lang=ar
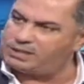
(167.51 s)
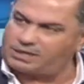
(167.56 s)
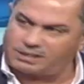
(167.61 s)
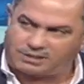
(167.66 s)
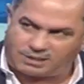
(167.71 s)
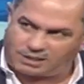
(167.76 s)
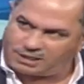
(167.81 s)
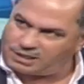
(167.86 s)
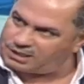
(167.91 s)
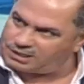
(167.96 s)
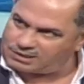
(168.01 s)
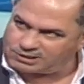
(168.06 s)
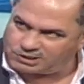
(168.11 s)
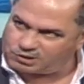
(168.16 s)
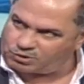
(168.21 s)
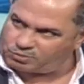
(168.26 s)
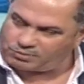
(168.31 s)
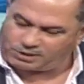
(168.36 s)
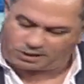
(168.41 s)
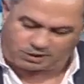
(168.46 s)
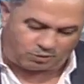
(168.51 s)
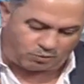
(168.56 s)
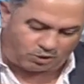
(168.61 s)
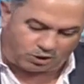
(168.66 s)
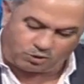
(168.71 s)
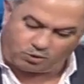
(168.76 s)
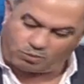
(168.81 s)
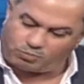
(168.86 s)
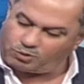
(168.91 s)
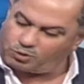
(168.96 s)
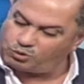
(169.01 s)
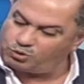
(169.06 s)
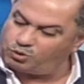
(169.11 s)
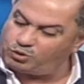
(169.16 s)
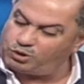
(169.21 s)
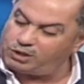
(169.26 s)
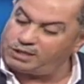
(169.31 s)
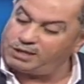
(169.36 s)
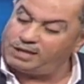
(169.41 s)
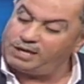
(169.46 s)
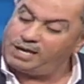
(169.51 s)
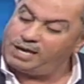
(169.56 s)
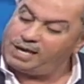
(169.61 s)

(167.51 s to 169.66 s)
حتى لا اظلم يعني واكون موضوعي